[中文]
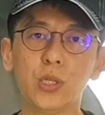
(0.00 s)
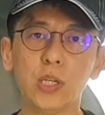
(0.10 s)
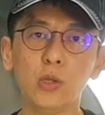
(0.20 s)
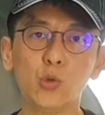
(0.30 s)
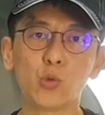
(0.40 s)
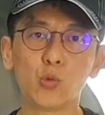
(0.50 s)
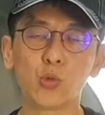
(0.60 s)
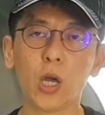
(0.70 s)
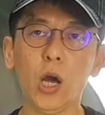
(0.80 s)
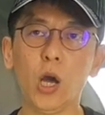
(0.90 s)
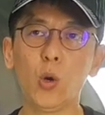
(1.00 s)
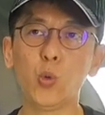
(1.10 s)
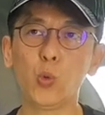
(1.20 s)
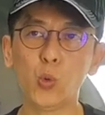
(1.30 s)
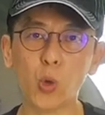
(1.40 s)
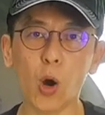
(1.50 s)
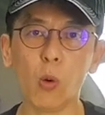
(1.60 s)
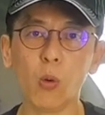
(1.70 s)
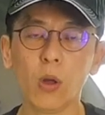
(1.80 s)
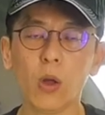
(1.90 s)
新竹的虎口，
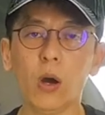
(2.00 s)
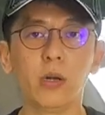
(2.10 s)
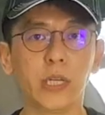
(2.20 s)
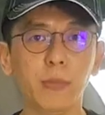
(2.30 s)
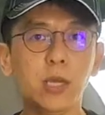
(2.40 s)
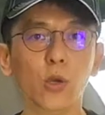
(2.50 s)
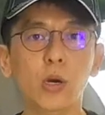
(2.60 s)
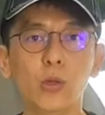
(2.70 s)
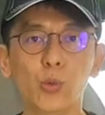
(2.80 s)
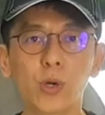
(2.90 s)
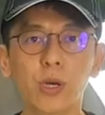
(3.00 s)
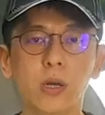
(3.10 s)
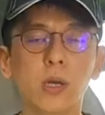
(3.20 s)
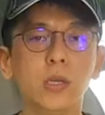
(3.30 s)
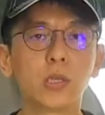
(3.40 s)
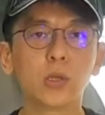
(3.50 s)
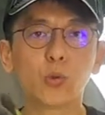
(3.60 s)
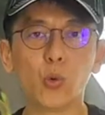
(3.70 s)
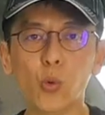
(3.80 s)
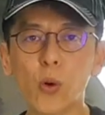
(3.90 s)
哦，里面有很多的是
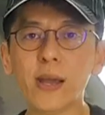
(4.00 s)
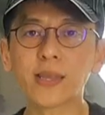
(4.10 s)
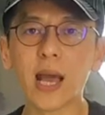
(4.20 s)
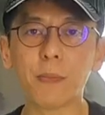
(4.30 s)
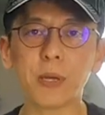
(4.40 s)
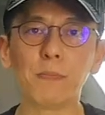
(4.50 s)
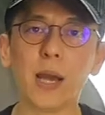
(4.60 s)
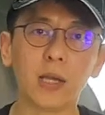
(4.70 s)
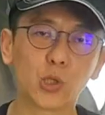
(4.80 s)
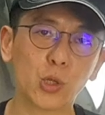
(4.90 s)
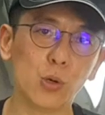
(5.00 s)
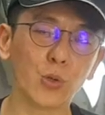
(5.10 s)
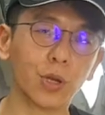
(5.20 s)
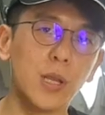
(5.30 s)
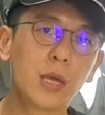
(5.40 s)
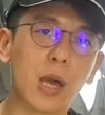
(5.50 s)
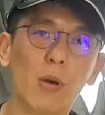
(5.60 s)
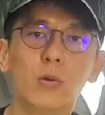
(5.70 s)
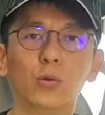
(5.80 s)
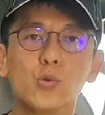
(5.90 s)
国外大品牌授权来台
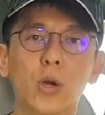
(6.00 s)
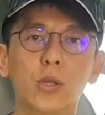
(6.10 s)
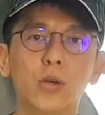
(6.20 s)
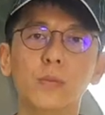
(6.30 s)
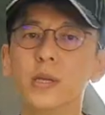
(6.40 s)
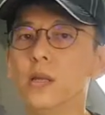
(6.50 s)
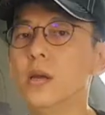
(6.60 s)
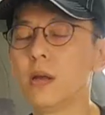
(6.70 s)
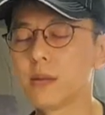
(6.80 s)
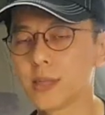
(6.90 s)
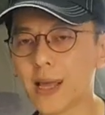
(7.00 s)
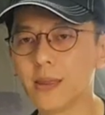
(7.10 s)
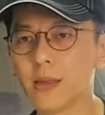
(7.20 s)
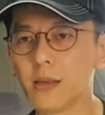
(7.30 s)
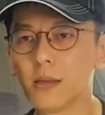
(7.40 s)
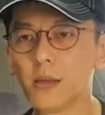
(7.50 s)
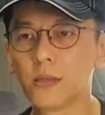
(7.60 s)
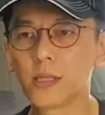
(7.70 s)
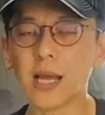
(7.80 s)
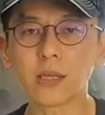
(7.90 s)
湾混装的油品，但
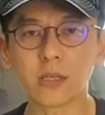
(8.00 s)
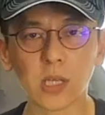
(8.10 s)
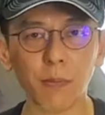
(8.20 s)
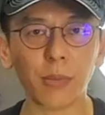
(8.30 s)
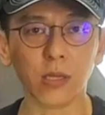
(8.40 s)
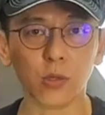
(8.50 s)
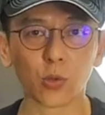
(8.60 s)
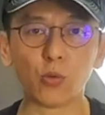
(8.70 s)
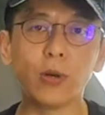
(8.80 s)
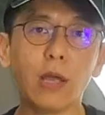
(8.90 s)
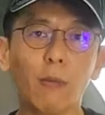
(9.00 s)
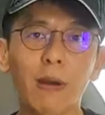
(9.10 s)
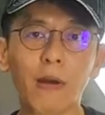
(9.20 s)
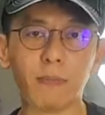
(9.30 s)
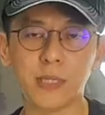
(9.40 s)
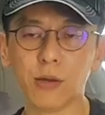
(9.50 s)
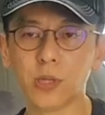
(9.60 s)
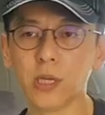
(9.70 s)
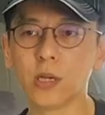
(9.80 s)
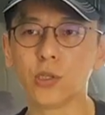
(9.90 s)
这样的成本固然有办法比较低，可